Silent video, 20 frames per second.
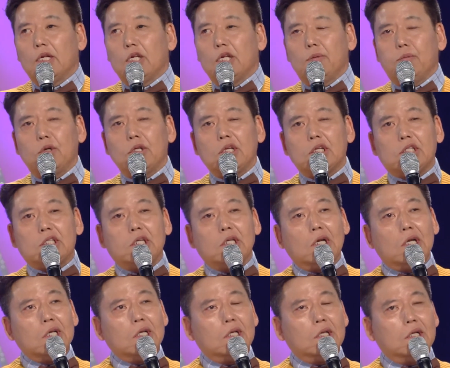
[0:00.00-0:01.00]
이분이
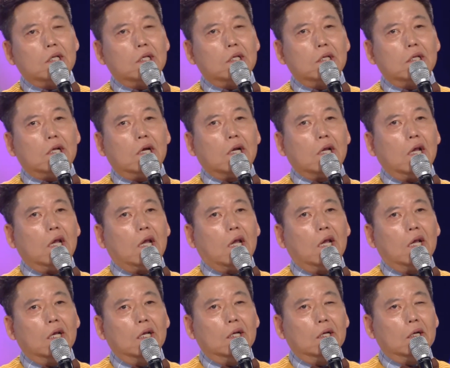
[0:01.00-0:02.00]
지난달에
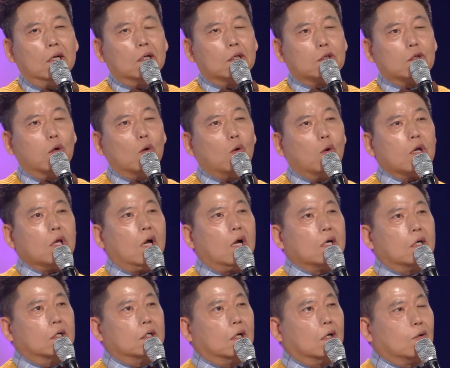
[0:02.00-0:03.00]
소고기
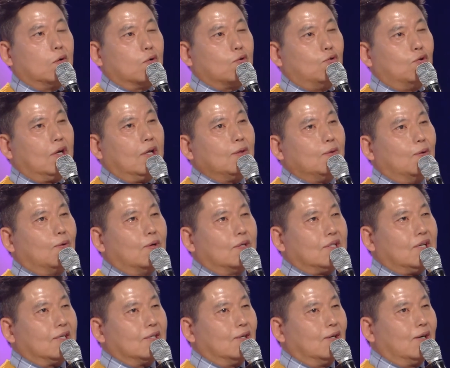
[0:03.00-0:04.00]
한 근하고 꿀 한 통을
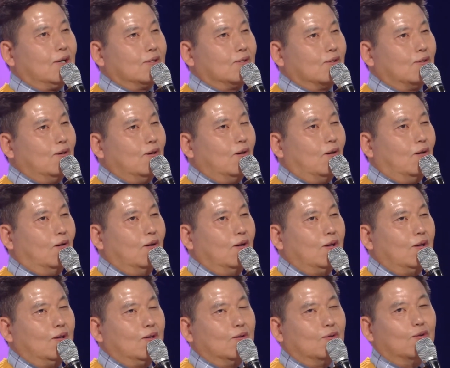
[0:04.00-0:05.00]
사셔가지고
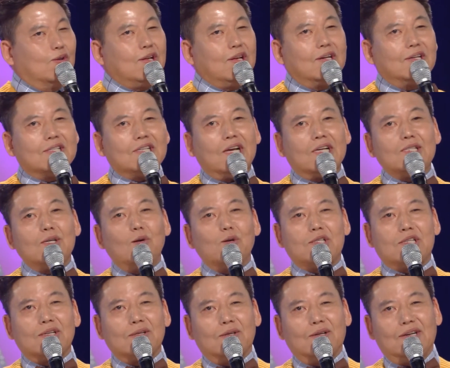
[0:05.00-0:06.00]
우리를
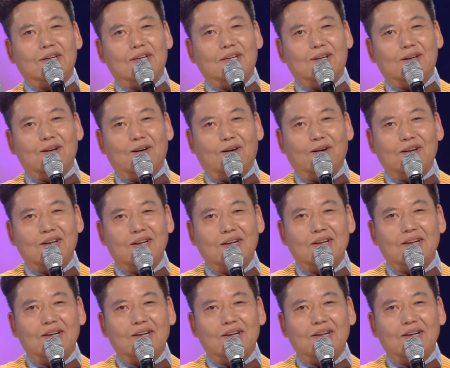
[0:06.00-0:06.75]
찾아오신 거예요.